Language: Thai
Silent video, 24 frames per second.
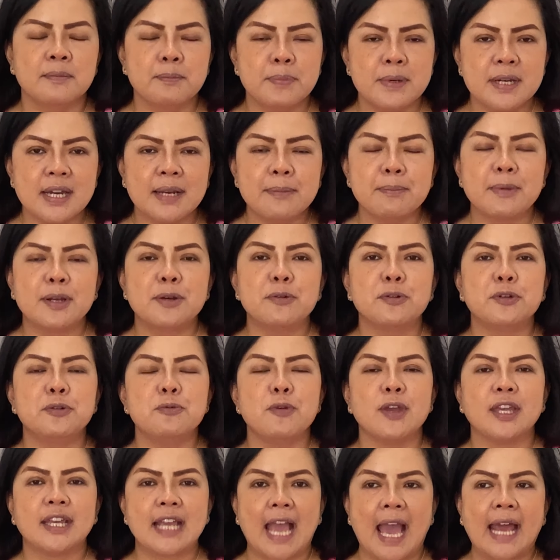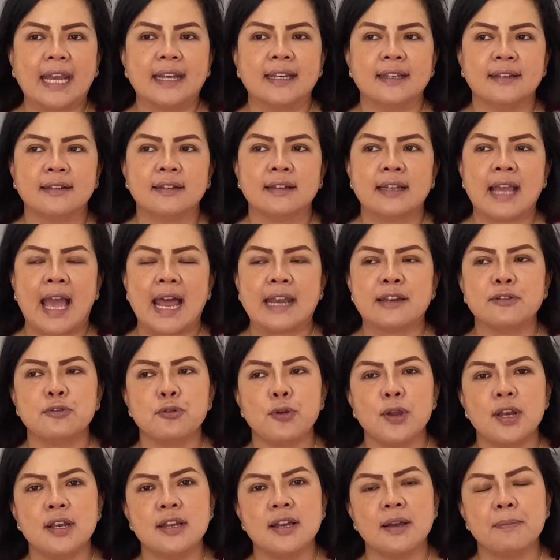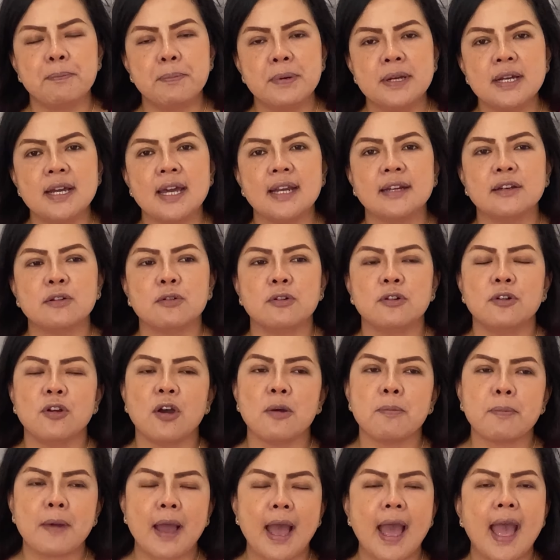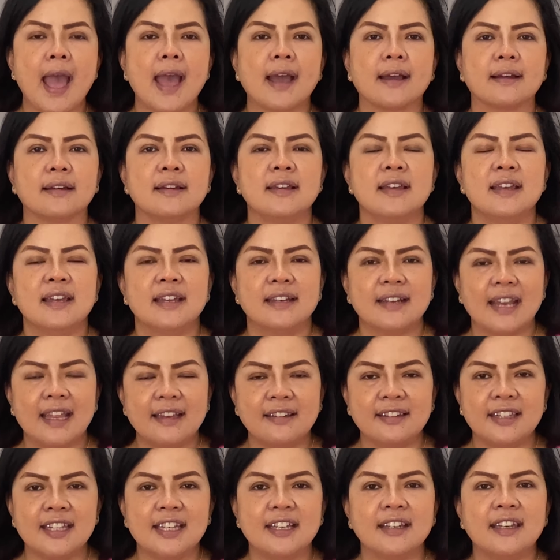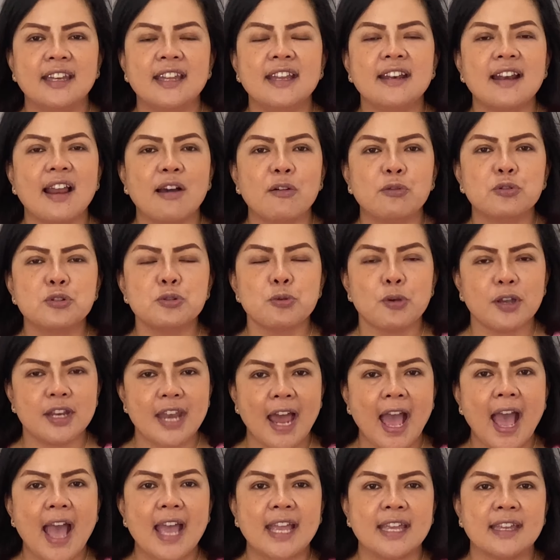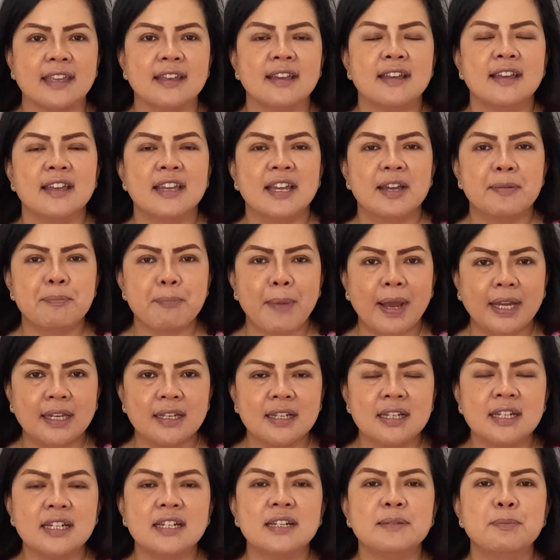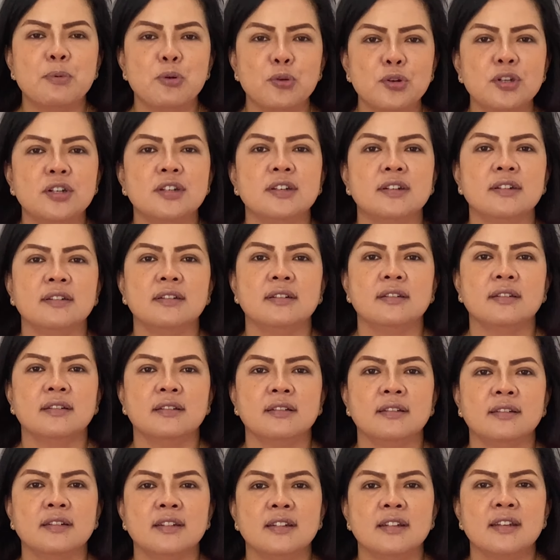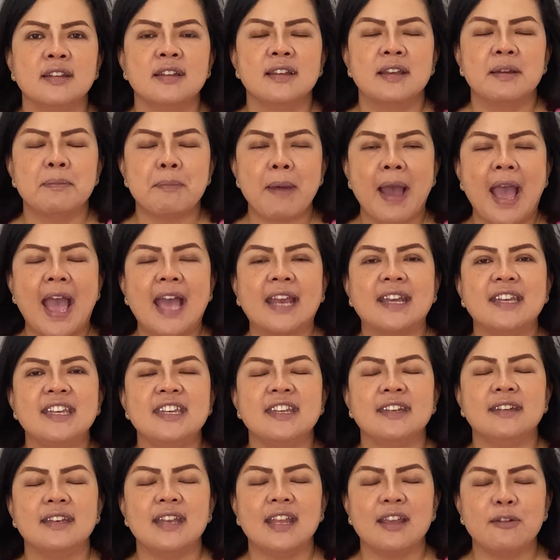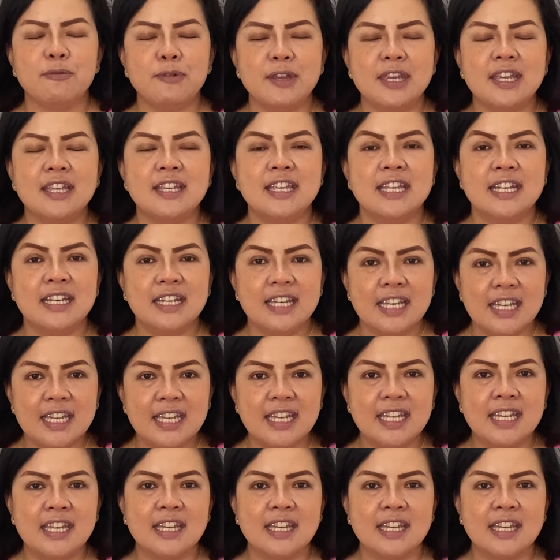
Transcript: พื่อนมนุษย์ด้วยกัน การช่วยเหลือเพื่อนคนรอบข้างในสิ่งที่เราช่วยได้มันคือบุญ มหาเดวียินดี